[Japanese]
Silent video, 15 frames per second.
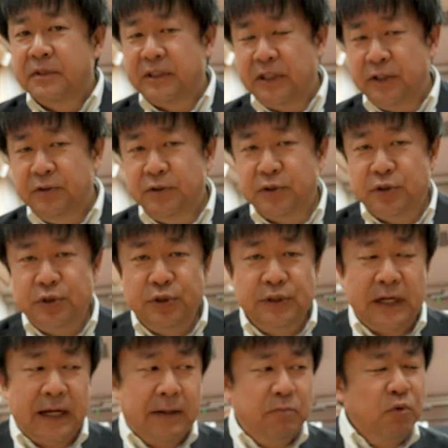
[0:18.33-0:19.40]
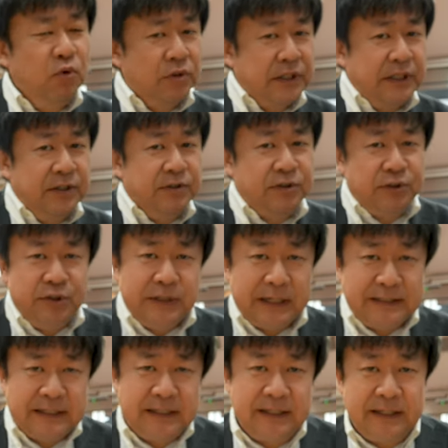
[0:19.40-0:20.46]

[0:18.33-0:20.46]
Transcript: キルクーラーもうキルクーラーじゃ